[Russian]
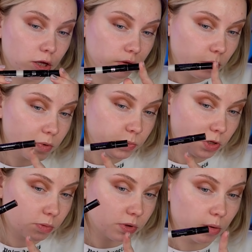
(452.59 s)
Но ну, а
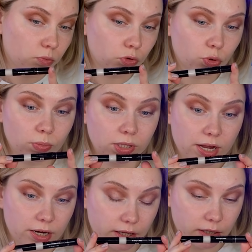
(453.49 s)
посмотрим, как будут
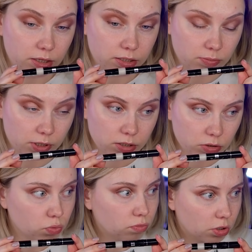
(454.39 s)
металлики на ней
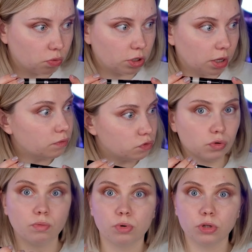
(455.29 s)
смотреться. Ну, на руке
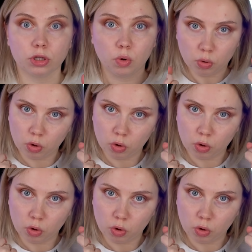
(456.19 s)
все было так